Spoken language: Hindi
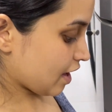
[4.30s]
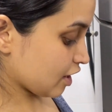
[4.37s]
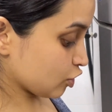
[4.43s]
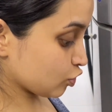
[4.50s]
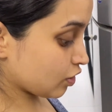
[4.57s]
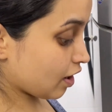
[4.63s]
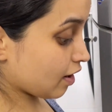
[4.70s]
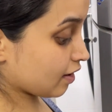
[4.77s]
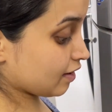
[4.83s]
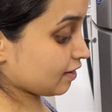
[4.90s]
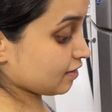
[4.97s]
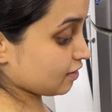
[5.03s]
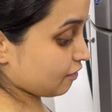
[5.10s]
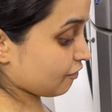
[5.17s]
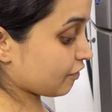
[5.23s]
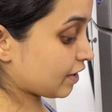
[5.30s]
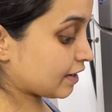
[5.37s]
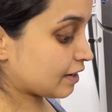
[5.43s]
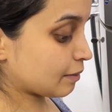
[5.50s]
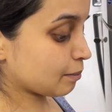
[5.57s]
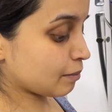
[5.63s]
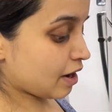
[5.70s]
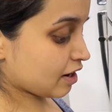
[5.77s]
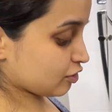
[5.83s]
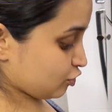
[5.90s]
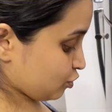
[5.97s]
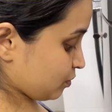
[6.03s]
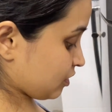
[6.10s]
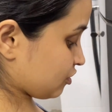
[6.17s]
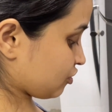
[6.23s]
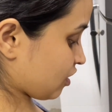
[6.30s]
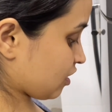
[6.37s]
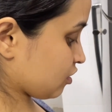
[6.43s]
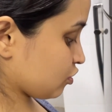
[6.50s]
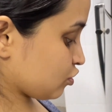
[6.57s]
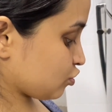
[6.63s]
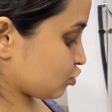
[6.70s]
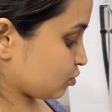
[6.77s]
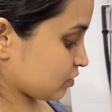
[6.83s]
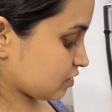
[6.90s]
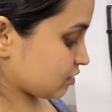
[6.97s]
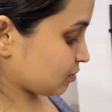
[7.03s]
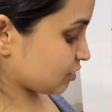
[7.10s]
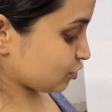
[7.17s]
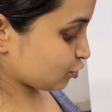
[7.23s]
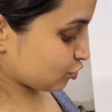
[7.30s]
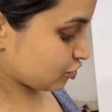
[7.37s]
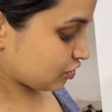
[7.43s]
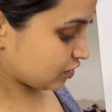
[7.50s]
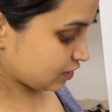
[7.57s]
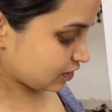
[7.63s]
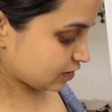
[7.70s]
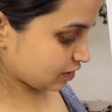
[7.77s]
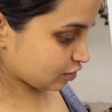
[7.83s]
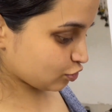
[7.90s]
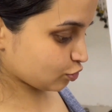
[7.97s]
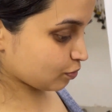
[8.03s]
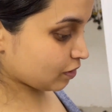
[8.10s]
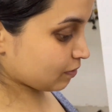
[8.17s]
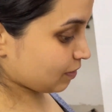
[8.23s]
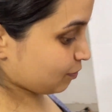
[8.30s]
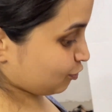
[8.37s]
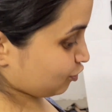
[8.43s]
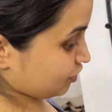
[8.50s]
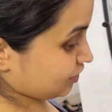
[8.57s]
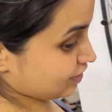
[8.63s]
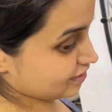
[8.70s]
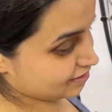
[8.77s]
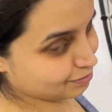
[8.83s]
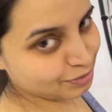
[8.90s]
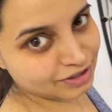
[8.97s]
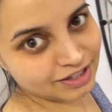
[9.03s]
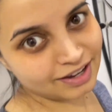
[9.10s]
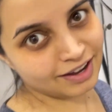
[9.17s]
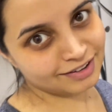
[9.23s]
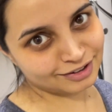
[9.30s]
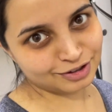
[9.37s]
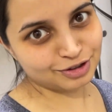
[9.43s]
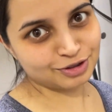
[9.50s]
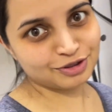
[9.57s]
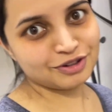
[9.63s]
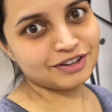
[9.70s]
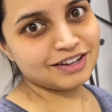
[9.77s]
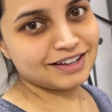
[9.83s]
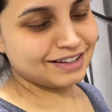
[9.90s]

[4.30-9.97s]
हेलो गाइस वेलकम बैक टू माय चैनल और सुबह से मैंने कुछ नहीं किया है तो मैं अब आपको ये रेसिपी दिखा देती हूँ